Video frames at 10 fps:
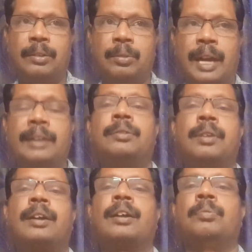ஒரு ஐந்து
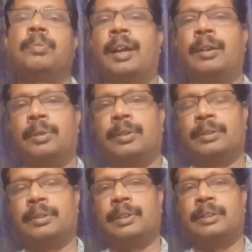வருடங்களுக்கு முன்னால்
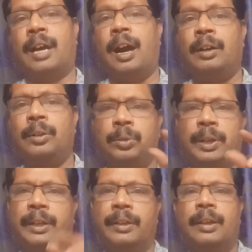ஒன்று வந்துச்சு ஆன் டியூட்டி